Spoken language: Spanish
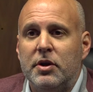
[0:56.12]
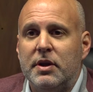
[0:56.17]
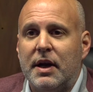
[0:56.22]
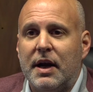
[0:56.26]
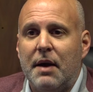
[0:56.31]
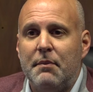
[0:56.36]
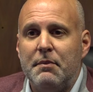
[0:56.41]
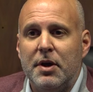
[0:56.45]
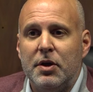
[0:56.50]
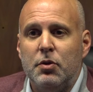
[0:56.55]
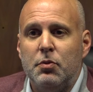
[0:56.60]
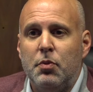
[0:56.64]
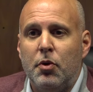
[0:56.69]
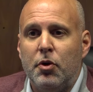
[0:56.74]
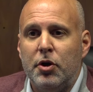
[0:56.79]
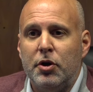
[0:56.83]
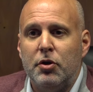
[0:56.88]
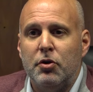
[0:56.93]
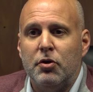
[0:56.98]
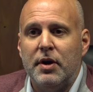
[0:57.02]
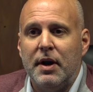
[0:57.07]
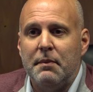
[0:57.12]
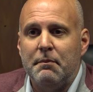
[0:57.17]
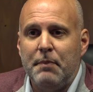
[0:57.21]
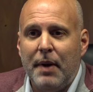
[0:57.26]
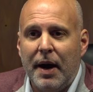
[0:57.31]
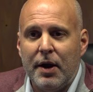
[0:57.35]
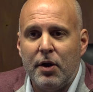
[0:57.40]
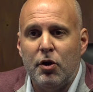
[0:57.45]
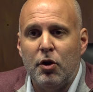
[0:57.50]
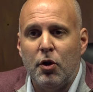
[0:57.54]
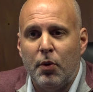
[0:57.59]
eh, que
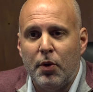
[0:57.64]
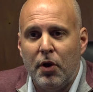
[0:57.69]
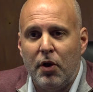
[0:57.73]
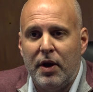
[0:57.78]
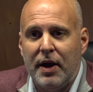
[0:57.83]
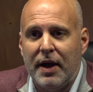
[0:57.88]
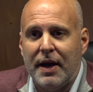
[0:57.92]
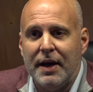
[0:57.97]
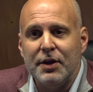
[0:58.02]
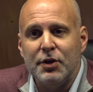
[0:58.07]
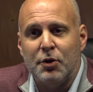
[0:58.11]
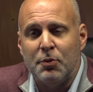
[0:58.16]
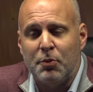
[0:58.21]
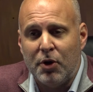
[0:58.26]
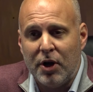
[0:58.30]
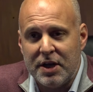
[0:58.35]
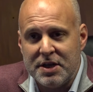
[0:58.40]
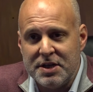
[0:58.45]
encabezaron, digamos, el